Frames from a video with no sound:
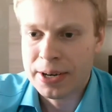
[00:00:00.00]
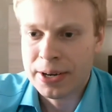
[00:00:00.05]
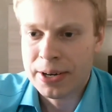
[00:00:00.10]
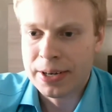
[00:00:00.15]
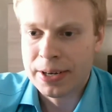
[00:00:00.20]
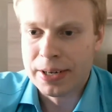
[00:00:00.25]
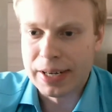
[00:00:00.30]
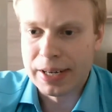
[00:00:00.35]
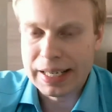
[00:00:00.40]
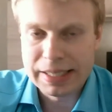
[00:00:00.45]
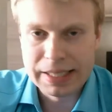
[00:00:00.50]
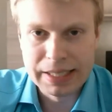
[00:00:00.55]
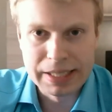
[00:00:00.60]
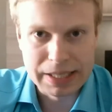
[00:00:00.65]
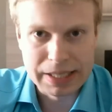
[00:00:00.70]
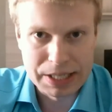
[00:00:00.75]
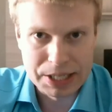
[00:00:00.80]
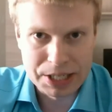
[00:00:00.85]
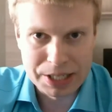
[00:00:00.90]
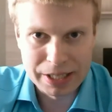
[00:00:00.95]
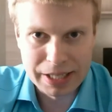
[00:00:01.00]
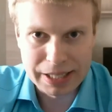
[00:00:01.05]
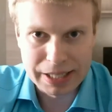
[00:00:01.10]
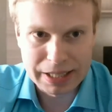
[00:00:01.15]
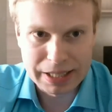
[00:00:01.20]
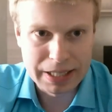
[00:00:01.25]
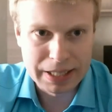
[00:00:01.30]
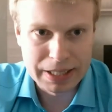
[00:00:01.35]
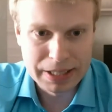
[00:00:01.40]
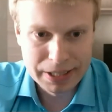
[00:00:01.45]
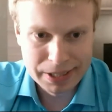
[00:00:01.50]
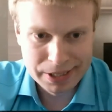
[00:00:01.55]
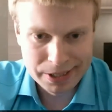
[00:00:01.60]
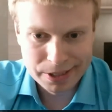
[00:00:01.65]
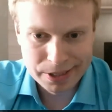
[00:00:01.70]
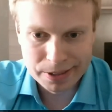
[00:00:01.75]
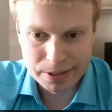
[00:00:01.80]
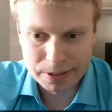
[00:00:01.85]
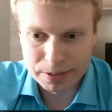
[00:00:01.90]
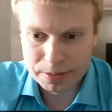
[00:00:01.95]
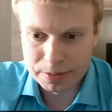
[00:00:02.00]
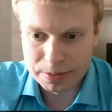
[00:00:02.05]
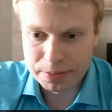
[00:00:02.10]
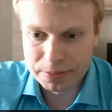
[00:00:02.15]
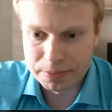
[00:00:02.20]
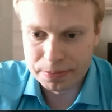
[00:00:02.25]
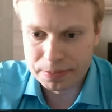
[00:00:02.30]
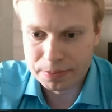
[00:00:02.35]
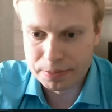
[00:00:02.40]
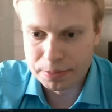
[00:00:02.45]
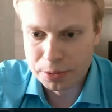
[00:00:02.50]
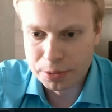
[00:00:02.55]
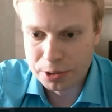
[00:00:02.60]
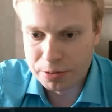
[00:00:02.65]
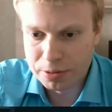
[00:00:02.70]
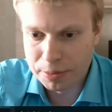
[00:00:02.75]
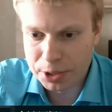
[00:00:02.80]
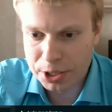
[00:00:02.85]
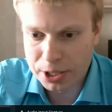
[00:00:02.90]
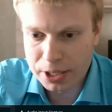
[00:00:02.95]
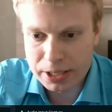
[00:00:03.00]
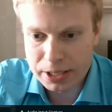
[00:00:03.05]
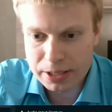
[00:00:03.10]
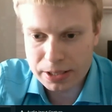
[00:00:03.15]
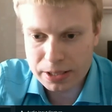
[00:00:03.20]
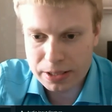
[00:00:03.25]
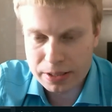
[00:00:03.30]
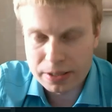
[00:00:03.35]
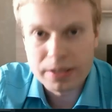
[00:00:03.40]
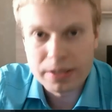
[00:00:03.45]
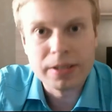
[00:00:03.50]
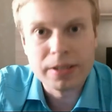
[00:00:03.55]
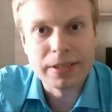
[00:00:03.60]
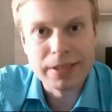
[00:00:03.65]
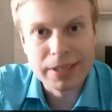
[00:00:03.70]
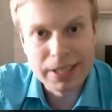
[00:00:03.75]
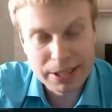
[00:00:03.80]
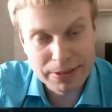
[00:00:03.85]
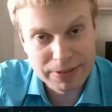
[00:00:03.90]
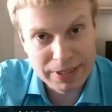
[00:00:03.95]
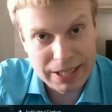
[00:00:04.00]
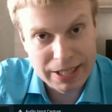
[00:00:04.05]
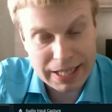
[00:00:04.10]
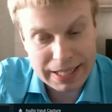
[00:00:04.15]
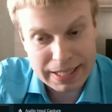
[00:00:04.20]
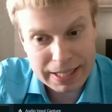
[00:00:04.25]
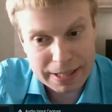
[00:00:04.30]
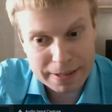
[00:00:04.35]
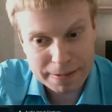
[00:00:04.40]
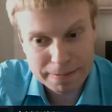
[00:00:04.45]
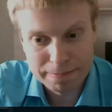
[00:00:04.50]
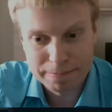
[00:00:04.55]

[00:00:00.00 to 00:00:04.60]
российской желательно, и будет вам счастье. До свидания.